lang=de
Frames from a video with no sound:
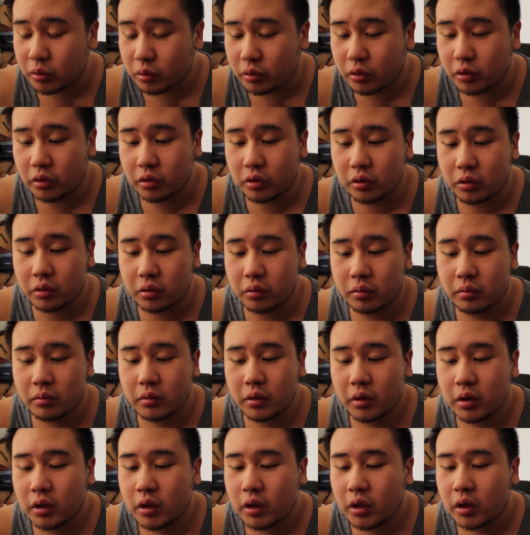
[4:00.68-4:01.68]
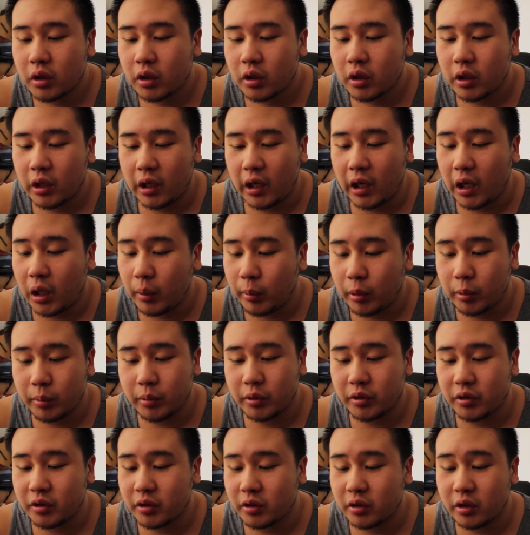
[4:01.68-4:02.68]
okay, labern
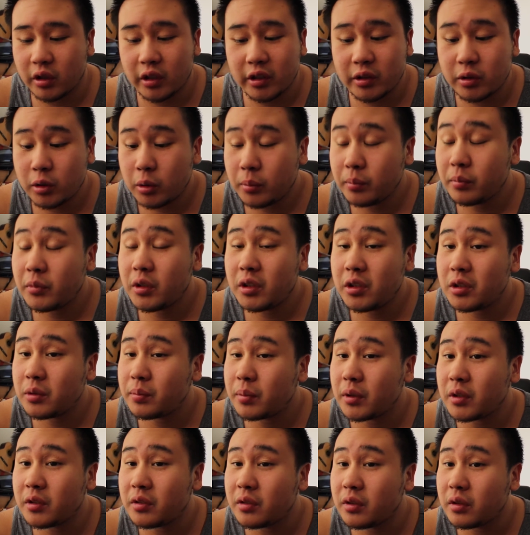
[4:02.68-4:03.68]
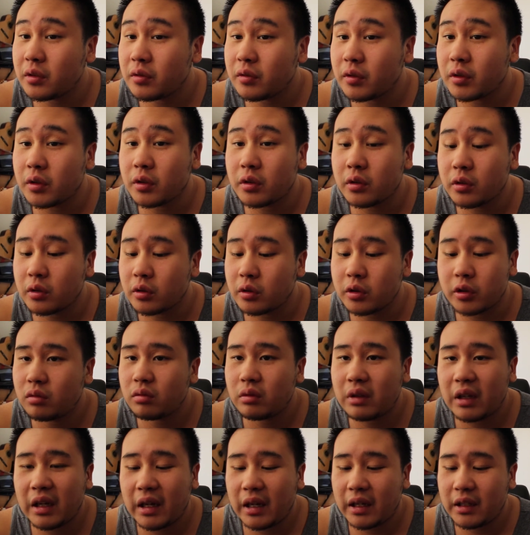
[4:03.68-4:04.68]
mit dir, als ob nichts passiert wäre,
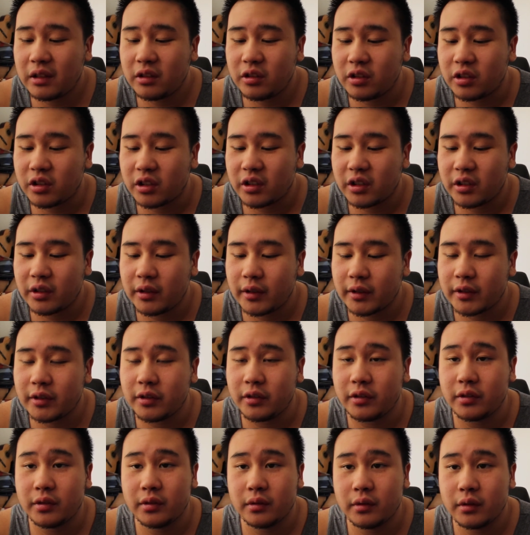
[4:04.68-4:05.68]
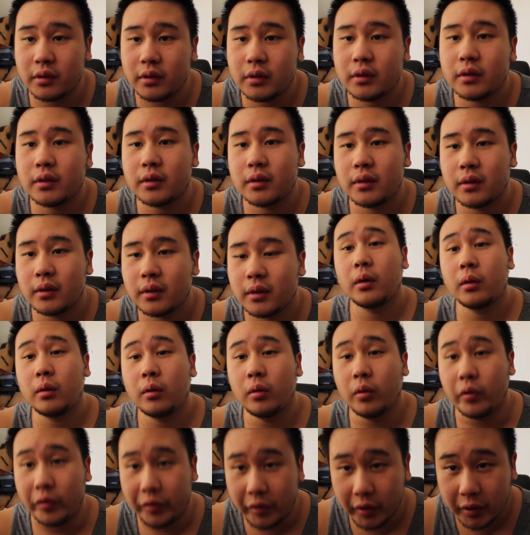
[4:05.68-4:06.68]
alles knackig, ne?
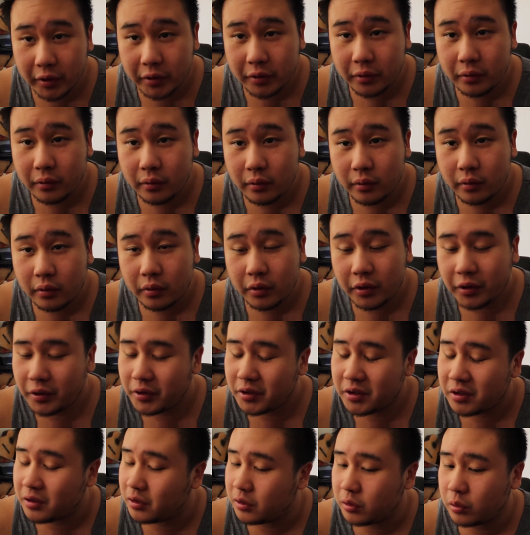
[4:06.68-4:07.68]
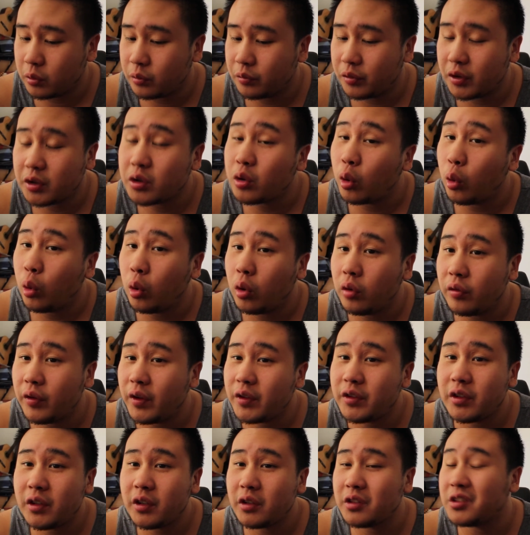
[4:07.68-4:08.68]
Und dann essen sie irgendwas
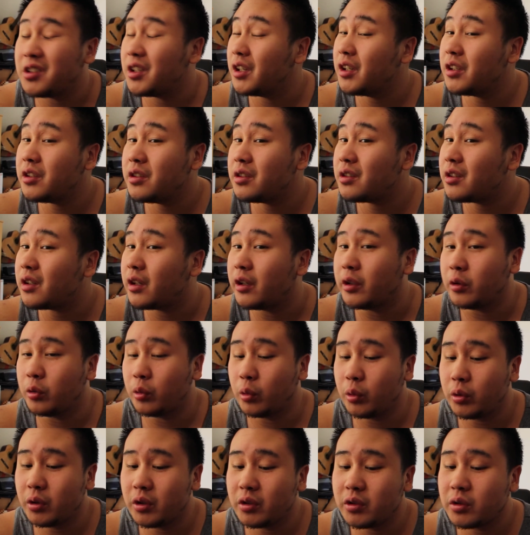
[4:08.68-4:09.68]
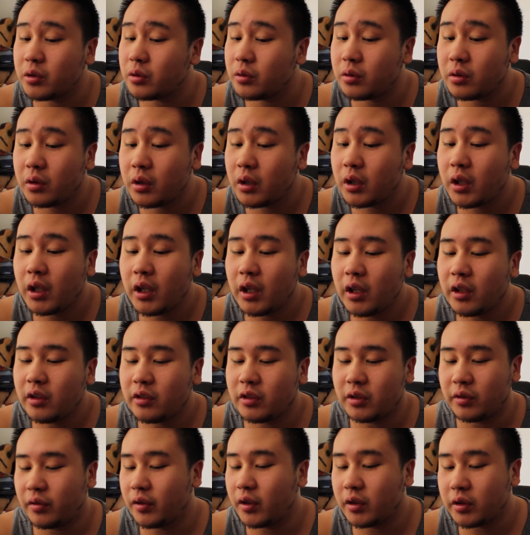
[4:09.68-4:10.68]
Hochwertiges? Sie essen keinen Döner so.
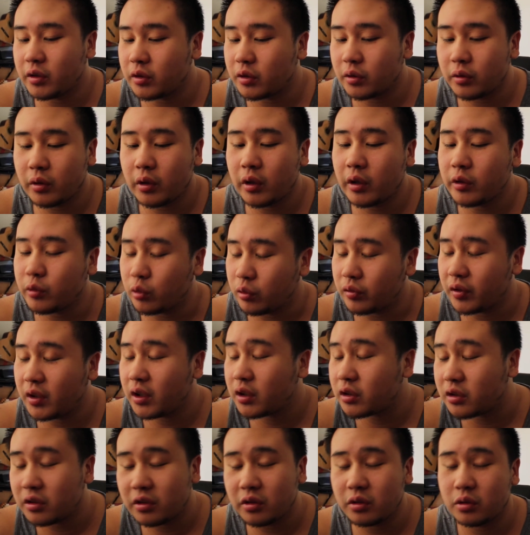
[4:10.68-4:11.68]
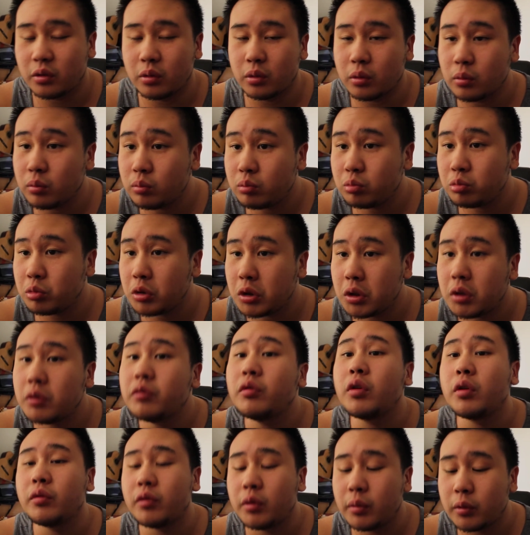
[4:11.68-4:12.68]
Sie fragen so, du fragst sie so, hm, na,
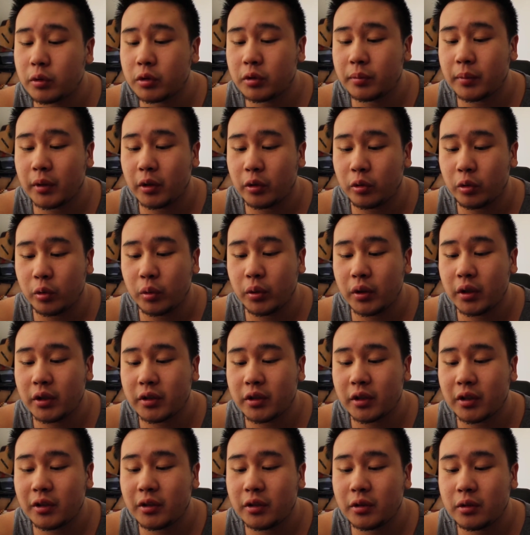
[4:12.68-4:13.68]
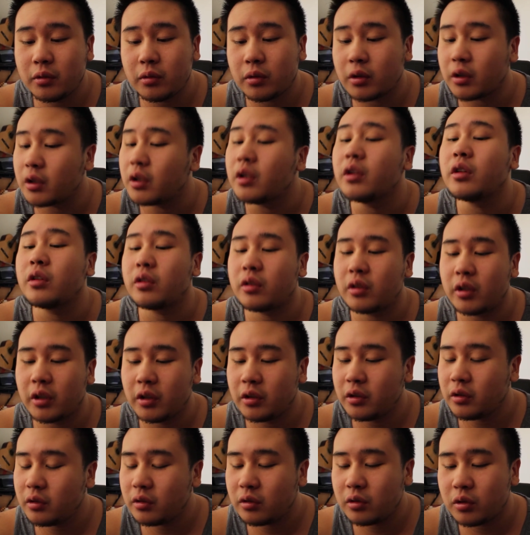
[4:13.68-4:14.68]
wollen wir uns mal einen Döner teilen oder da
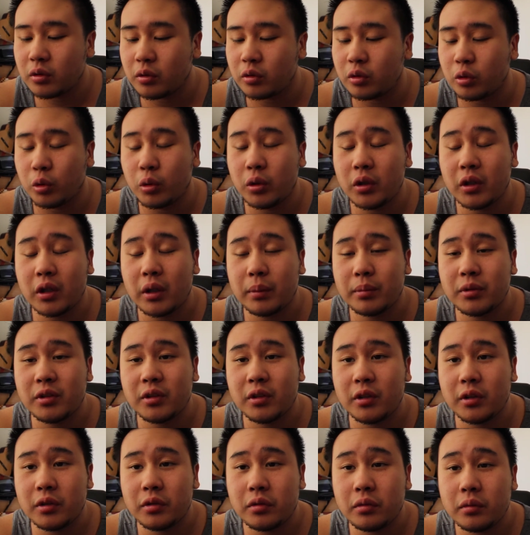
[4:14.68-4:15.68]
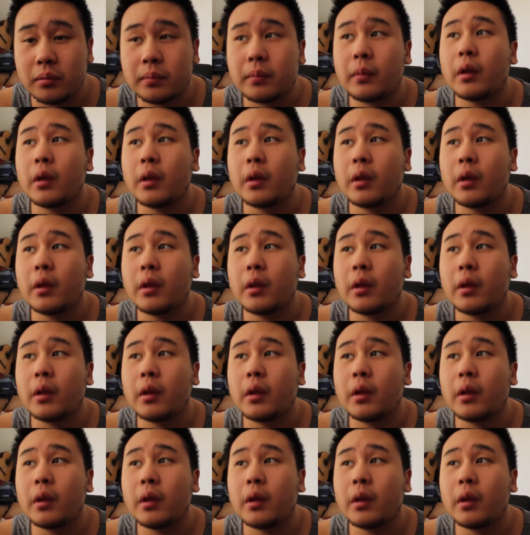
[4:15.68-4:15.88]
hinten so einen Döner absnacken?